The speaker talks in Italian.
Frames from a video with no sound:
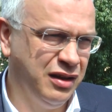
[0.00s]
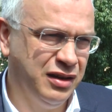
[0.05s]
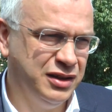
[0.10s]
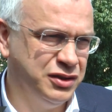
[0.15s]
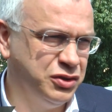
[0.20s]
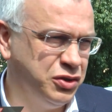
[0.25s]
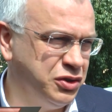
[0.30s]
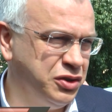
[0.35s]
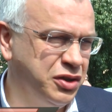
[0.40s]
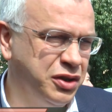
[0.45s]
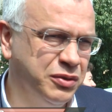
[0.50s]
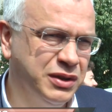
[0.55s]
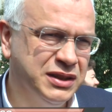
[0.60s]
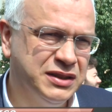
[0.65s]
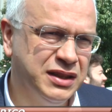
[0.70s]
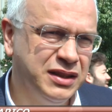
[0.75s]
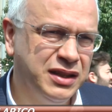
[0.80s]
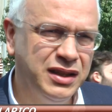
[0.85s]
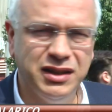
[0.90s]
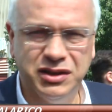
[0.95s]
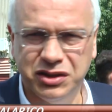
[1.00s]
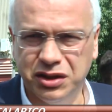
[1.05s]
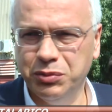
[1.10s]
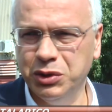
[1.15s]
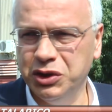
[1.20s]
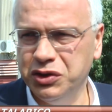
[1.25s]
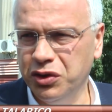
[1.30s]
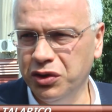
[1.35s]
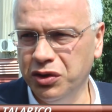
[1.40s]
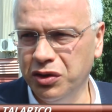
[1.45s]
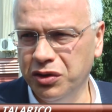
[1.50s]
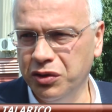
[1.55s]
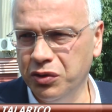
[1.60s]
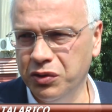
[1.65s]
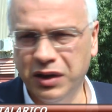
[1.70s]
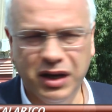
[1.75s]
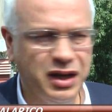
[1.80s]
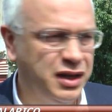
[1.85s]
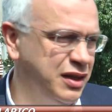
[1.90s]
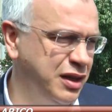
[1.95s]
le sorti di questa terra c'è bisogno di un
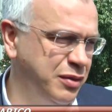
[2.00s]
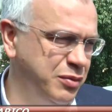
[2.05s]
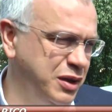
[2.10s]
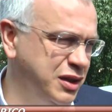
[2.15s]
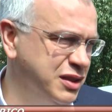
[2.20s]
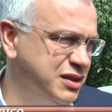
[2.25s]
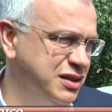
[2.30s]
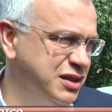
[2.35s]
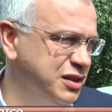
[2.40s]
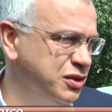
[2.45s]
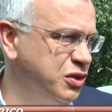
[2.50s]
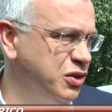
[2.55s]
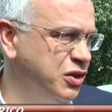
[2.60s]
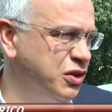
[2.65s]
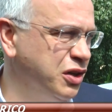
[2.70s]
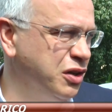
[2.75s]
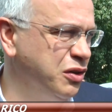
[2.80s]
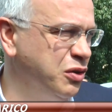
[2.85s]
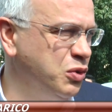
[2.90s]
grande amministratore.